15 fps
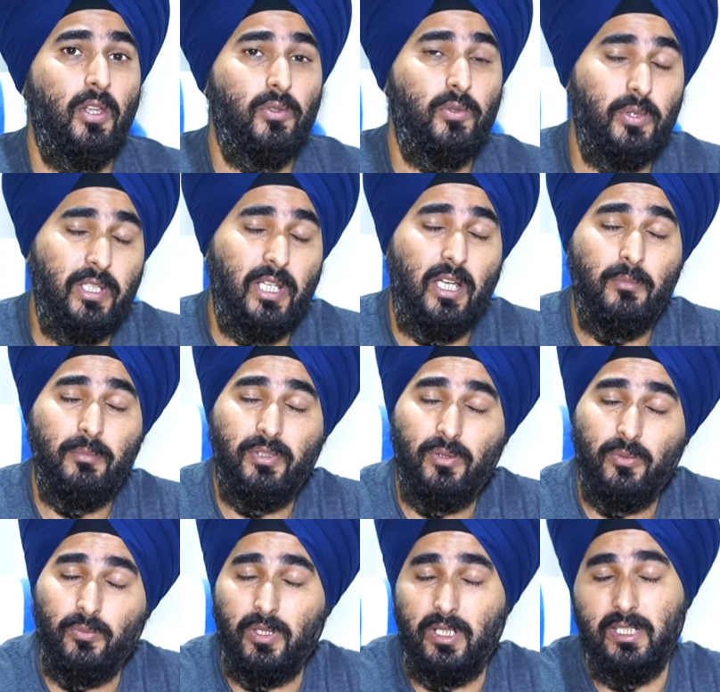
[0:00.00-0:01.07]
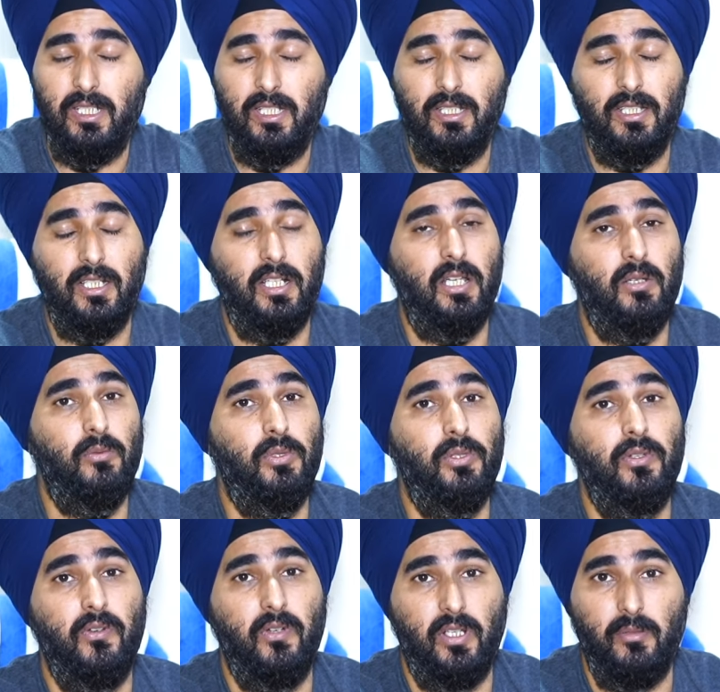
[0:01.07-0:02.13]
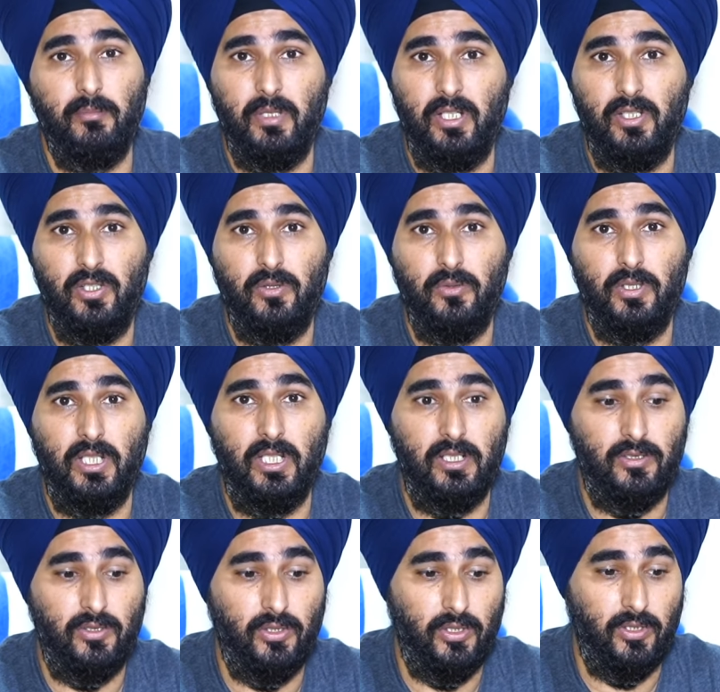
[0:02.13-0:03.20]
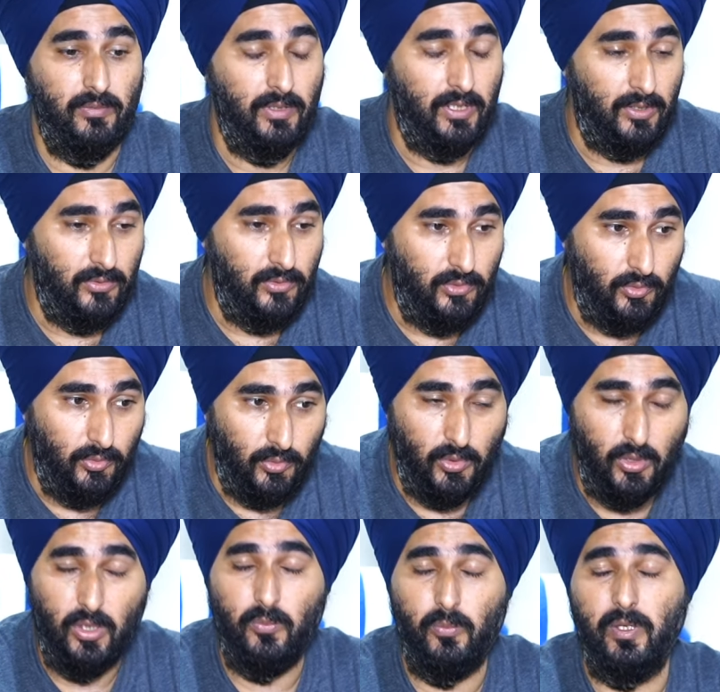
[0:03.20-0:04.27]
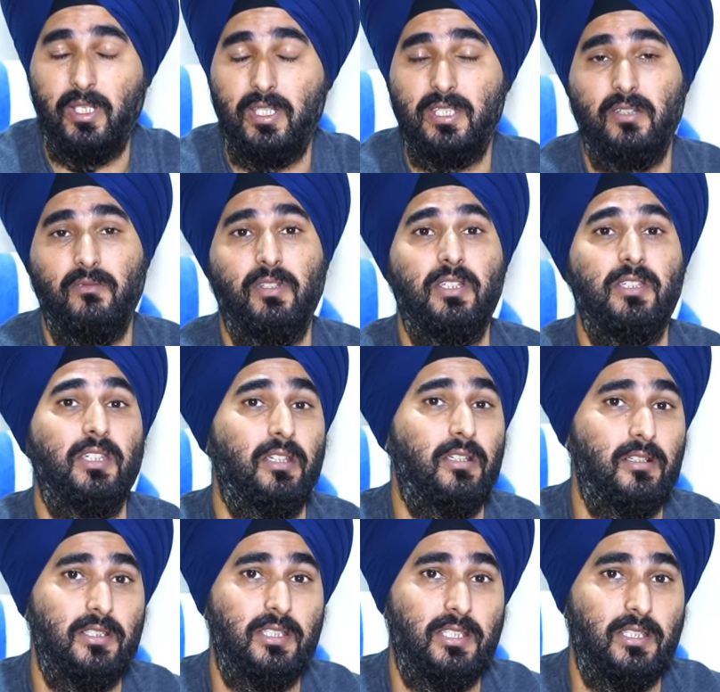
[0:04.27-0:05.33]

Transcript: तो यहाँ पर वन थिंग दैट आई वुड रिकमेंड यू दैट do not waste even a single